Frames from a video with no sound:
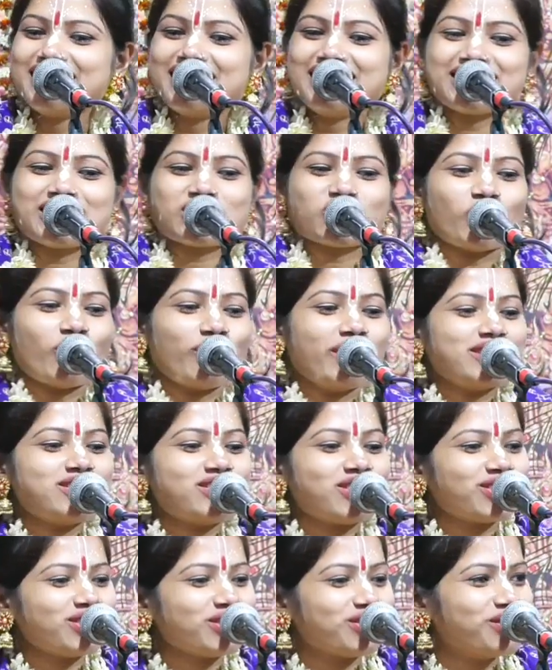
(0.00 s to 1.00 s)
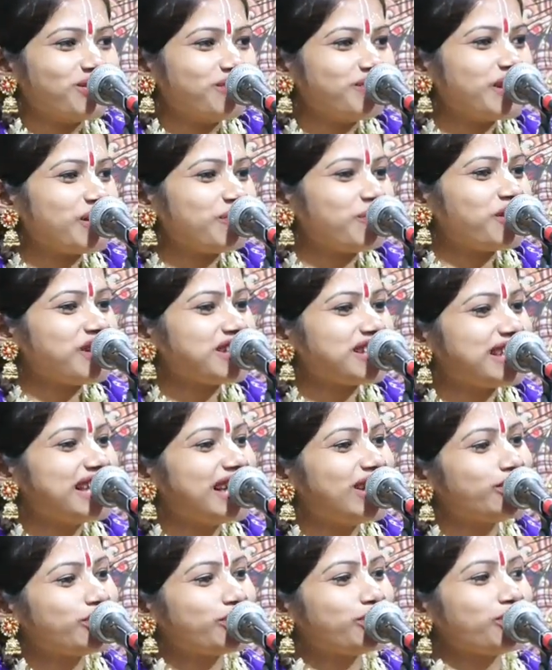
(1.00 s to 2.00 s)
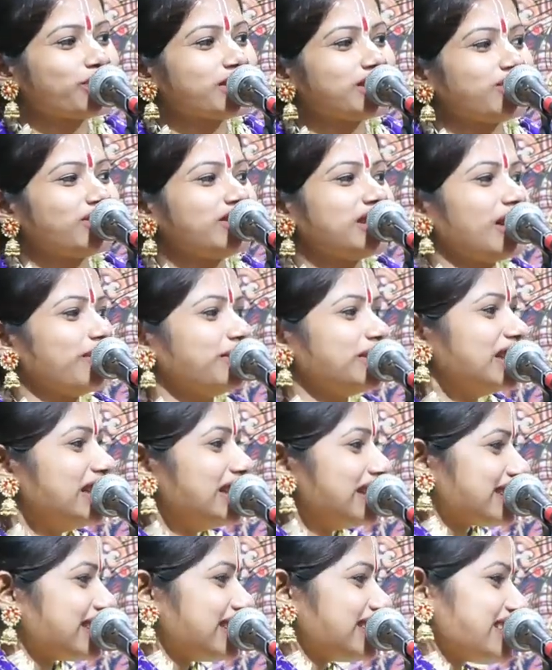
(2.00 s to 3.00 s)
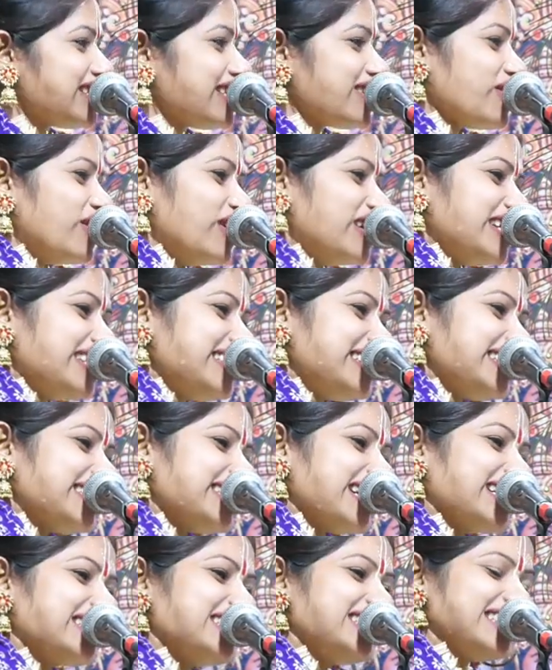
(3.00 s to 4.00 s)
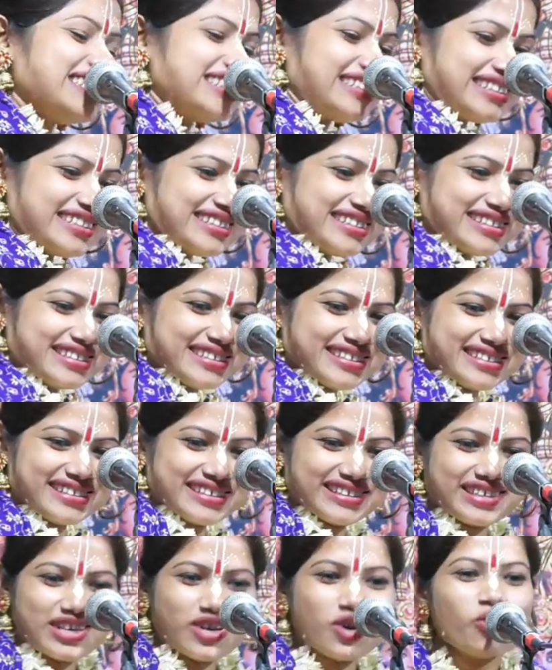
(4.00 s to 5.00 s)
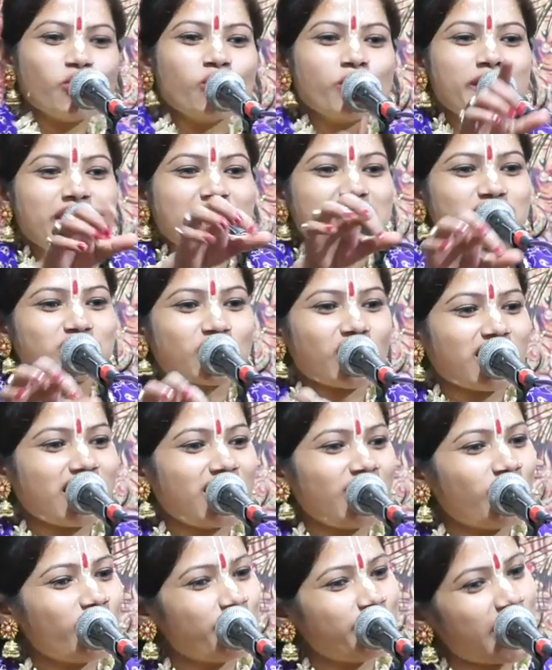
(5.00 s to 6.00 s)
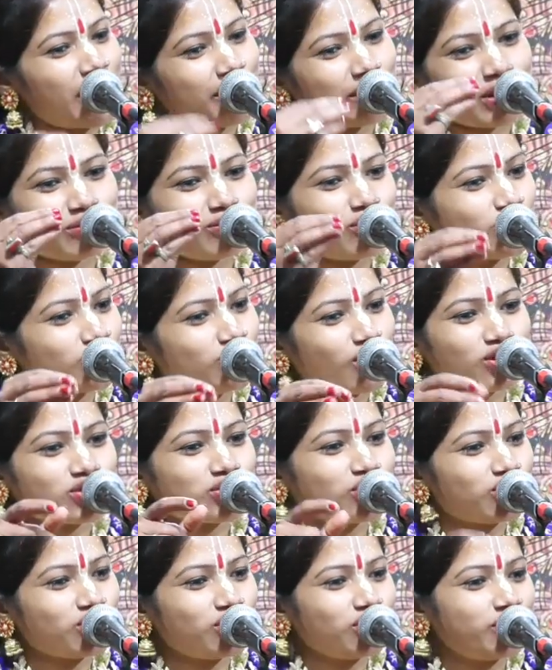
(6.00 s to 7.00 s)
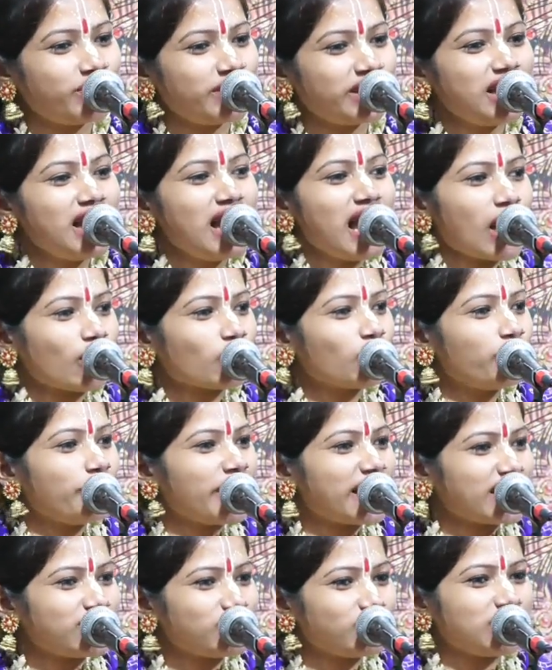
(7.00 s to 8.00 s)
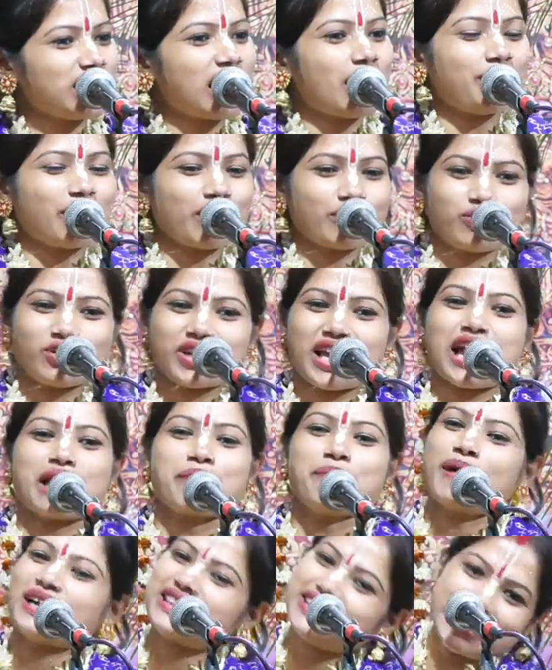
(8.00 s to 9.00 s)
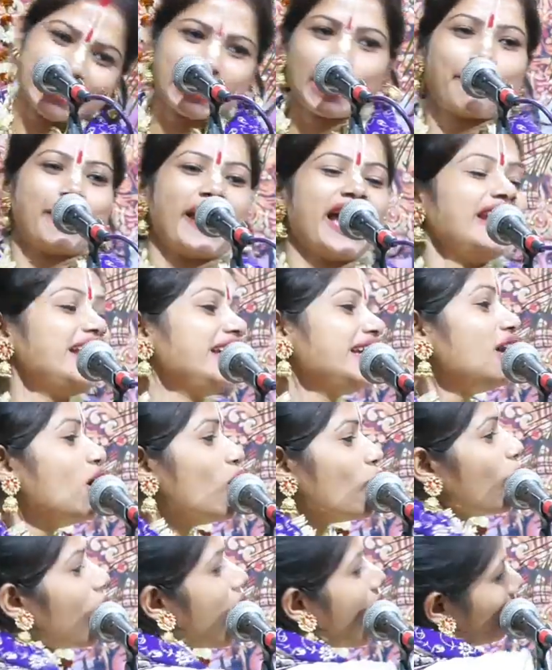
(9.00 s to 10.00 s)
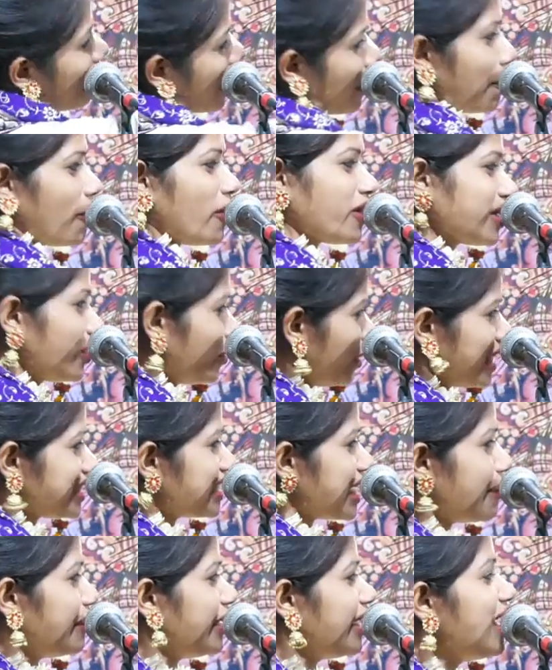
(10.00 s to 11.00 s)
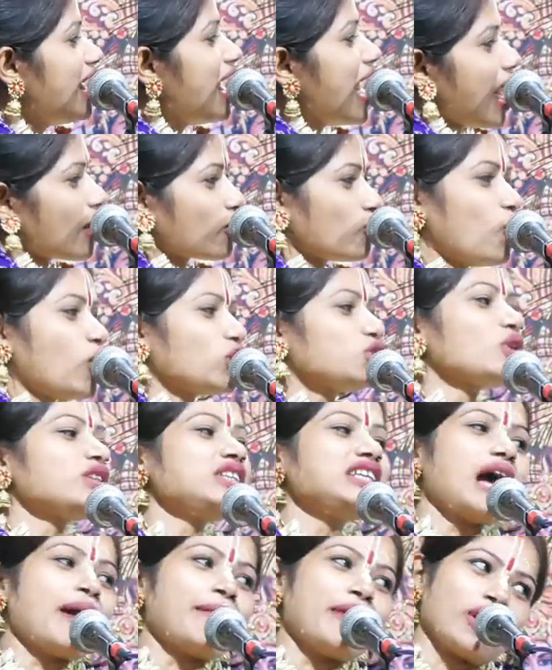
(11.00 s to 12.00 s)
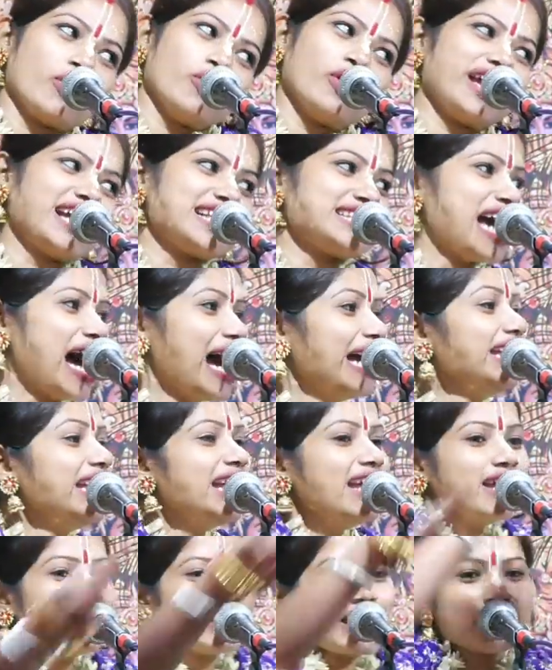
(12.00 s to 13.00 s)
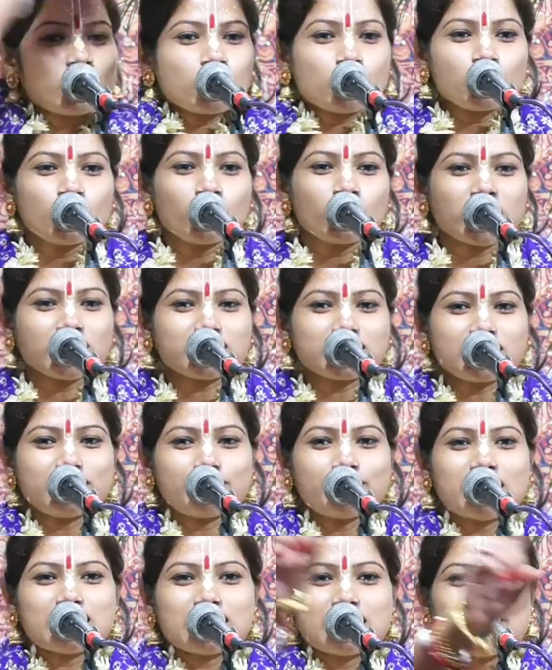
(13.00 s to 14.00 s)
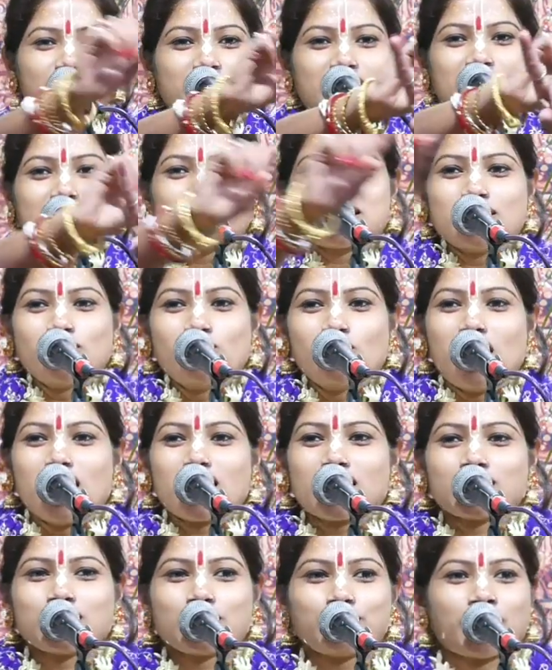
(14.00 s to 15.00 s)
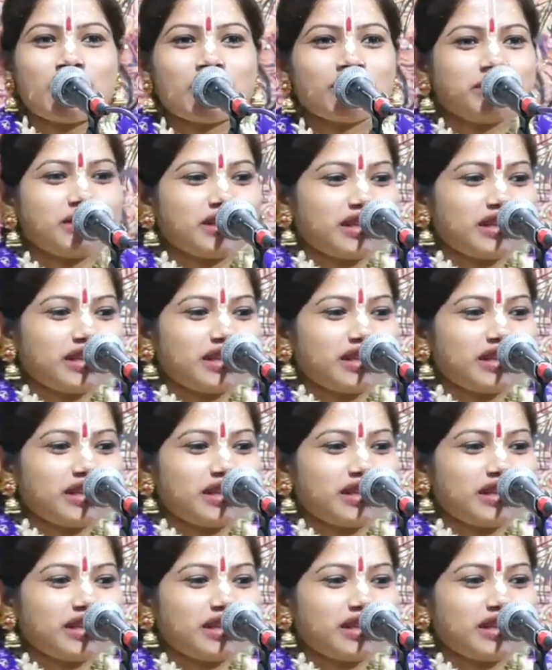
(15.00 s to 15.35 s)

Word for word: তা সবাই যখন ঘুমিয়ে পড়েছে এই সুযোগে যদি আমি কৃষ্ণের ঘরে গিয়ে থাকি ও বেটা সকাল হবে আমার মুখ দর্শন করবে আর ও বেটা যদি আমার মুখ একবার দেখে ফেলে ও আমার পক্ষে হয়ে যাবে আর ও যদি আমার হয়ে যায় এই কুরুক্ষেত্রের মাঠে আমার আর কেউ হারাতে পারে